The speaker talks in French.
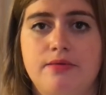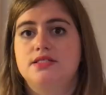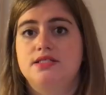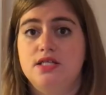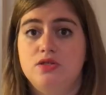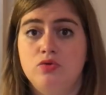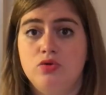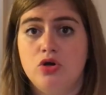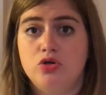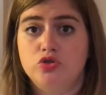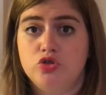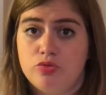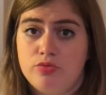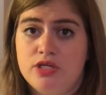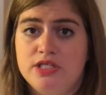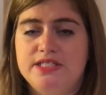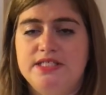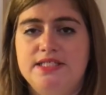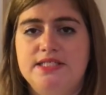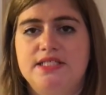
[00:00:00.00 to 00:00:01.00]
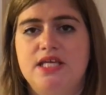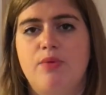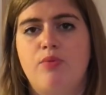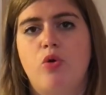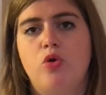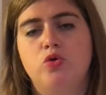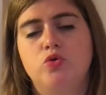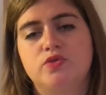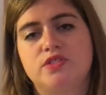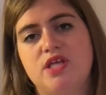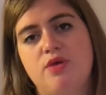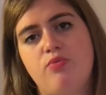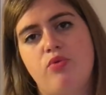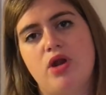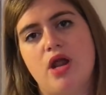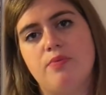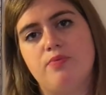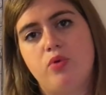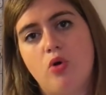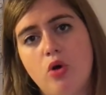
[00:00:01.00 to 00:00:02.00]
C'est donc en 2010 qu'est prononcé
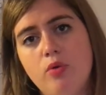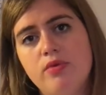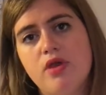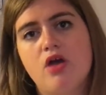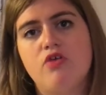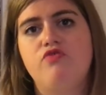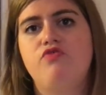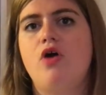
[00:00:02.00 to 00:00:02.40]
pour la première